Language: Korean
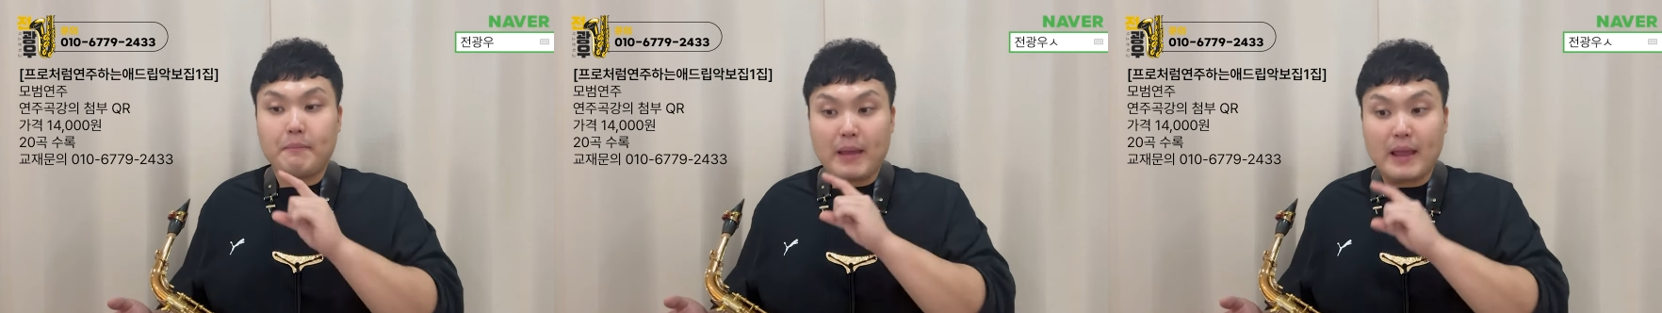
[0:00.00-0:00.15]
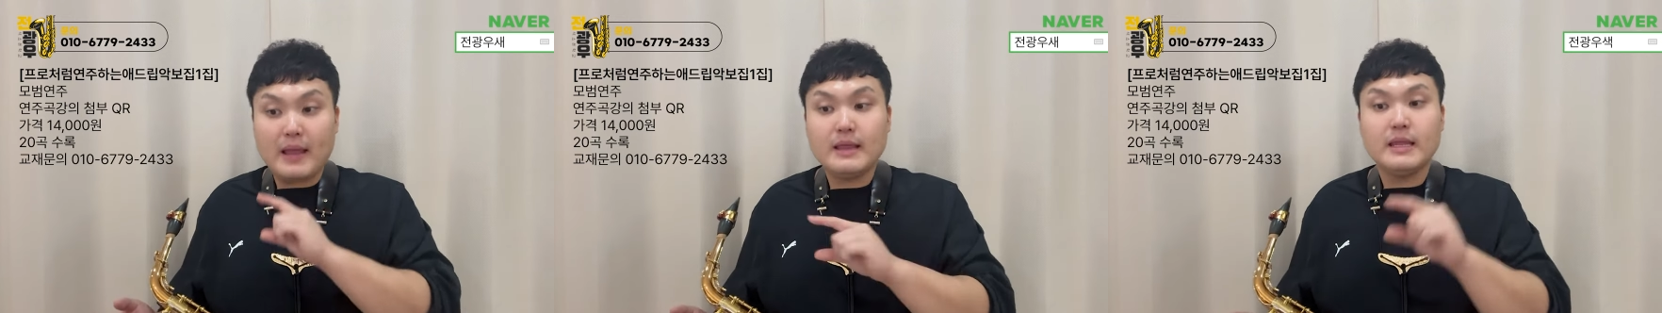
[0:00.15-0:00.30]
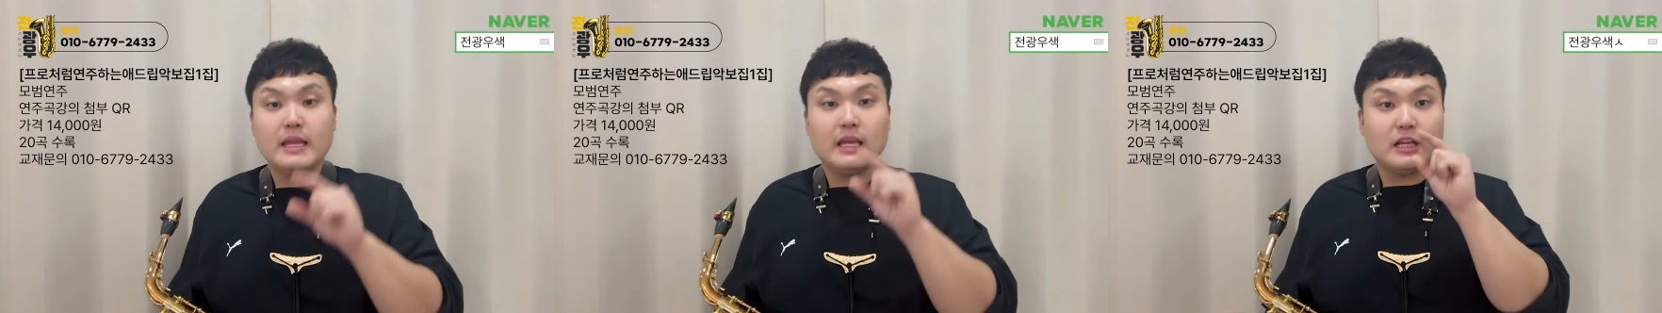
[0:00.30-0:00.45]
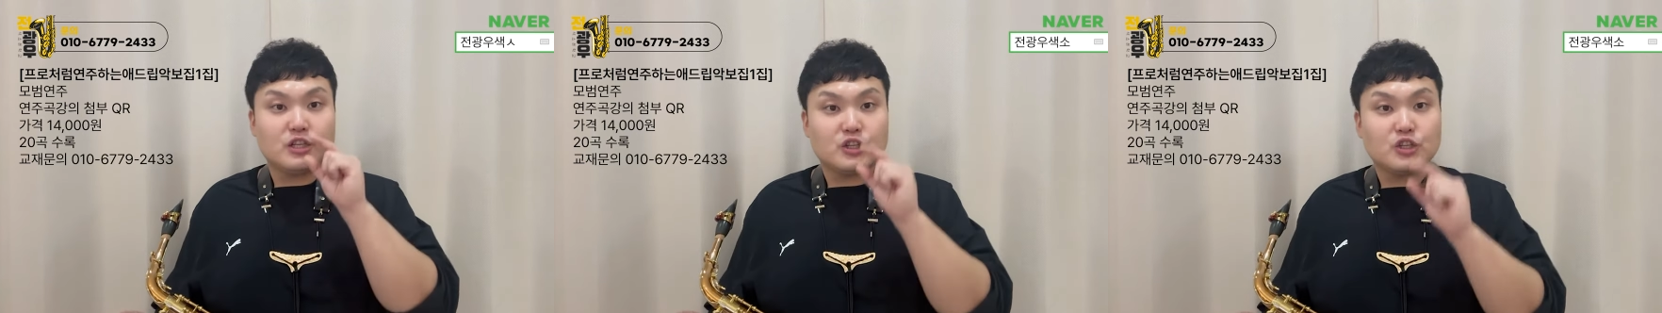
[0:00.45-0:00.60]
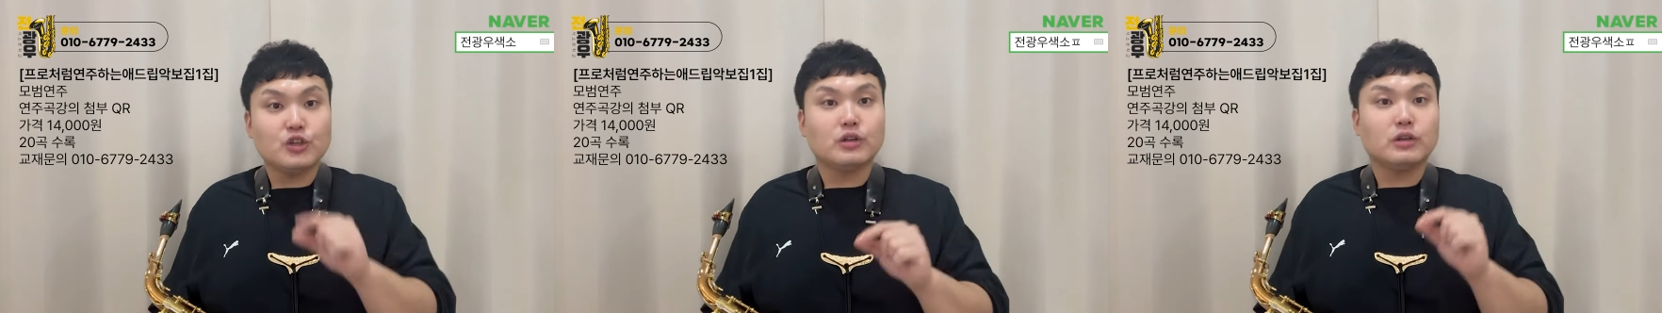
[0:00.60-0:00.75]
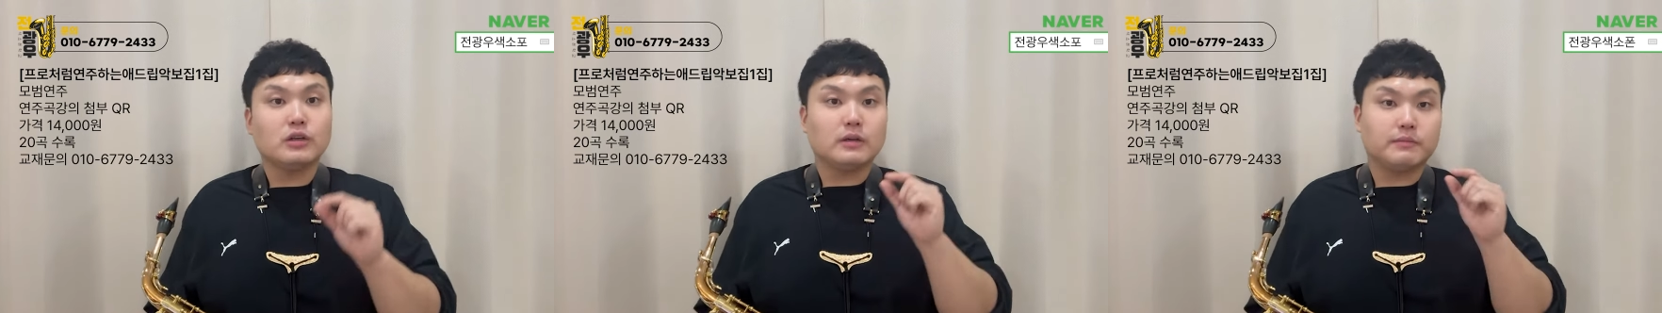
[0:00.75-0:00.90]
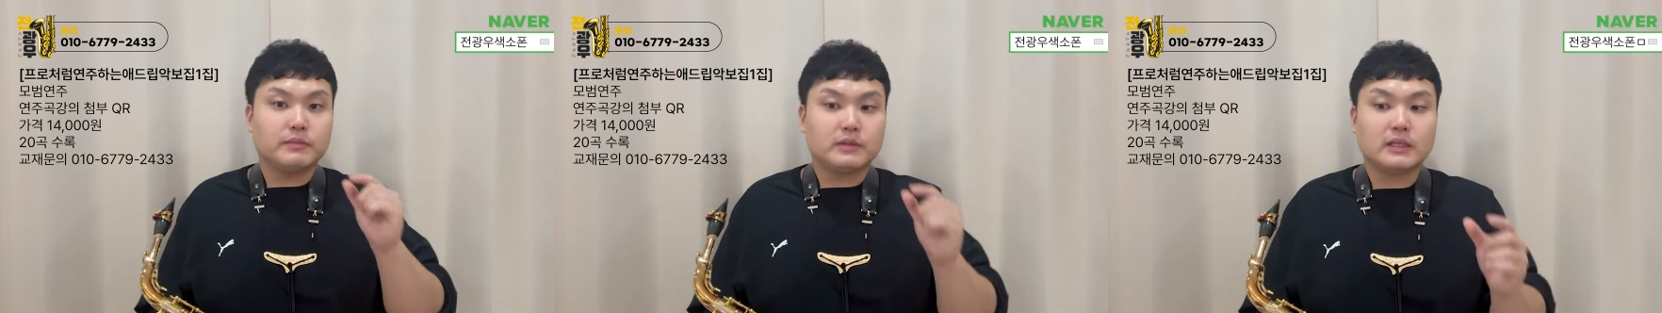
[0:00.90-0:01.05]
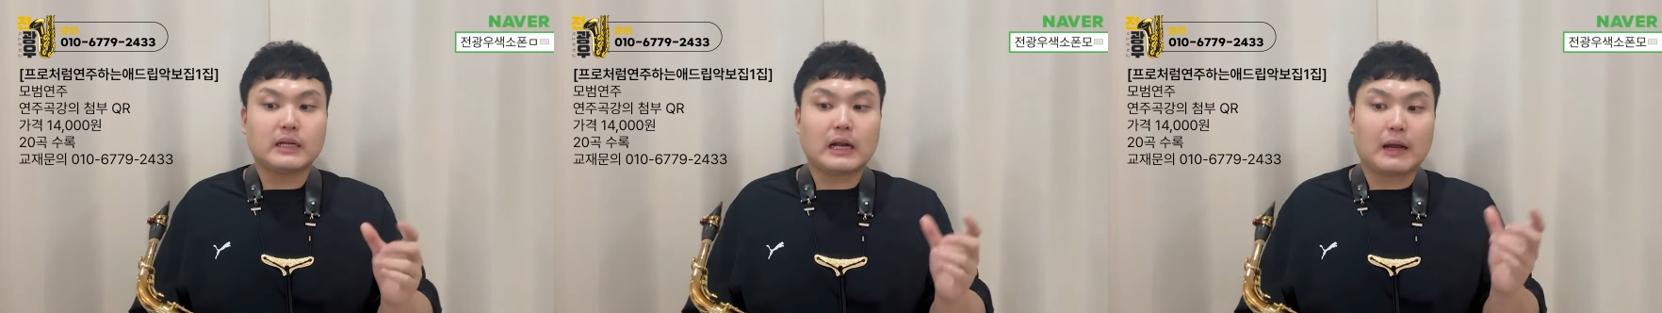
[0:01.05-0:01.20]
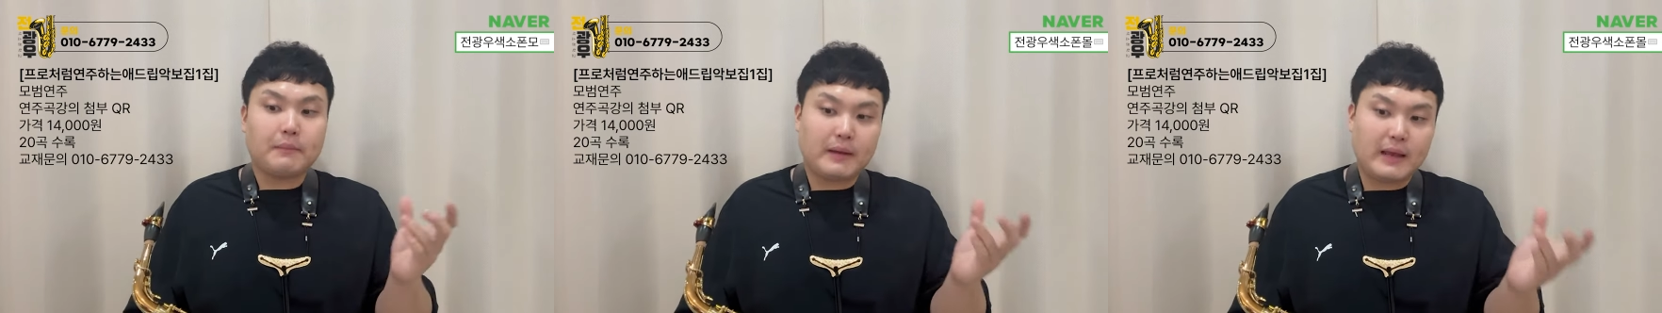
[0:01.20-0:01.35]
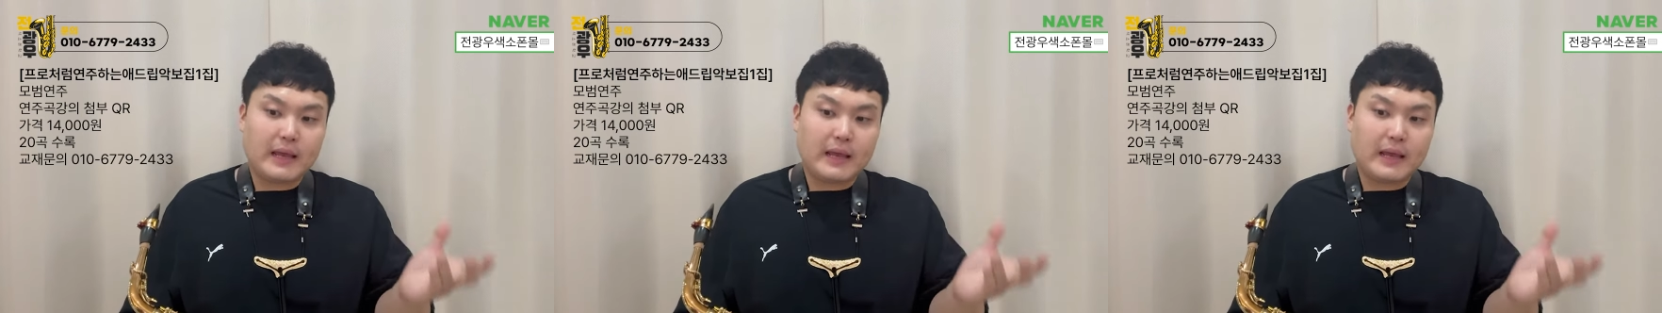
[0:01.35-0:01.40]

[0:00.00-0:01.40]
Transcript: 밴딩, 스쿱, 드롭,